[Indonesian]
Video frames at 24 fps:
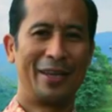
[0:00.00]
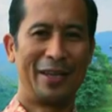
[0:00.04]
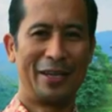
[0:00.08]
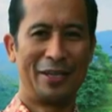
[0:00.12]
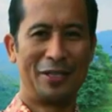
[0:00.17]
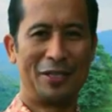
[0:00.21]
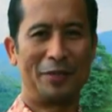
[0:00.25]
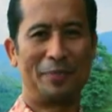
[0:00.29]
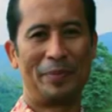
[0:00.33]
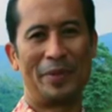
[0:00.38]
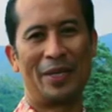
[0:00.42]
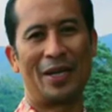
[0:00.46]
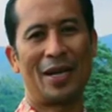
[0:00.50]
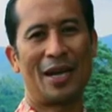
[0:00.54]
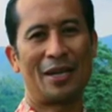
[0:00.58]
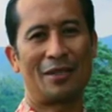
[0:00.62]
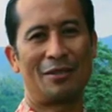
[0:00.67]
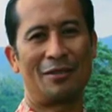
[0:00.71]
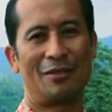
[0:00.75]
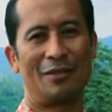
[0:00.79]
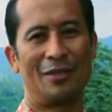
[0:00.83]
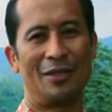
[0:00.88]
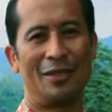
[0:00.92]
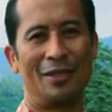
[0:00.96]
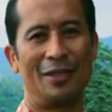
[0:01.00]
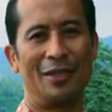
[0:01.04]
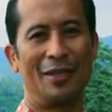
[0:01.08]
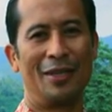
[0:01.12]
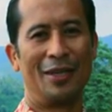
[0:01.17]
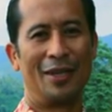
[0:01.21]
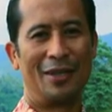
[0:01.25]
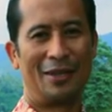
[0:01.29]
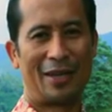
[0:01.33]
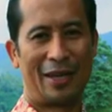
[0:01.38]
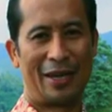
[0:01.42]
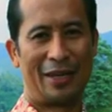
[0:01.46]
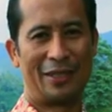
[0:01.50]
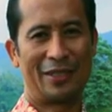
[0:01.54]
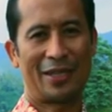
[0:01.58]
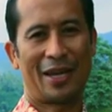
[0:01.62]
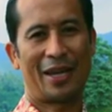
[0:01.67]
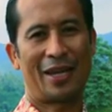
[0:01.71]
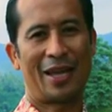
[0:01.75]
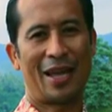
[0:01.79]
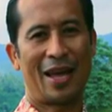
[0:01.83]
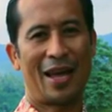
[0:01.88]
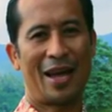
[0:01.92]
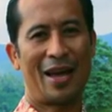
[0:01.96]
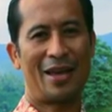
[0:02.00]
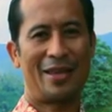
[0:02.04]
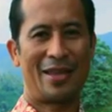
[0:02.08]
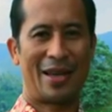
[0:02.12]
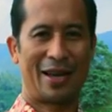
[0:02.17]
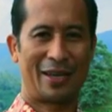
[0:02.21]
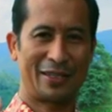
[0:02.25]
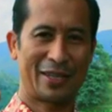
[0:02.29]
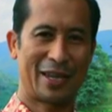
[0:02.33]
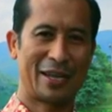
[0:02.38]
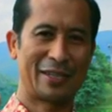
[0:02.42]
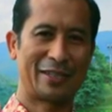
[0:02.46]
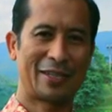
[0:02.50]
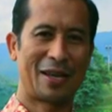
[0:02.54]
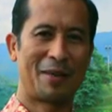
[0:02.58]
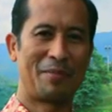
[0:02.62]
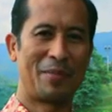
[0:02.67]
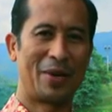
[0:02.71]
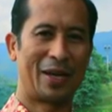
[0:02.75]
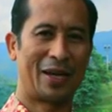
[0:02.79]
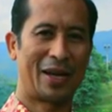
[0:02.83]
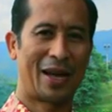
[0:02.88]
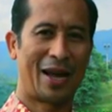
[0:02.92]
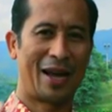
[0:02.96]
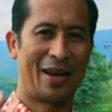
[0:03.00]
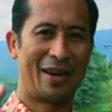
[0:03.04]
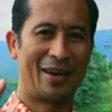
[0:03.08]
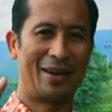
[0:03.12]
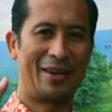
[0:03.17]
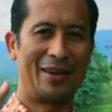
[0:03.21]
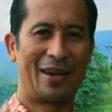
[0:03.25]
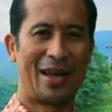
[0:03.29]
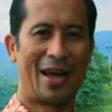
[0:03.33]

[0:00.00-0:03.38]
inspirasi dari saya yang saya sampaikan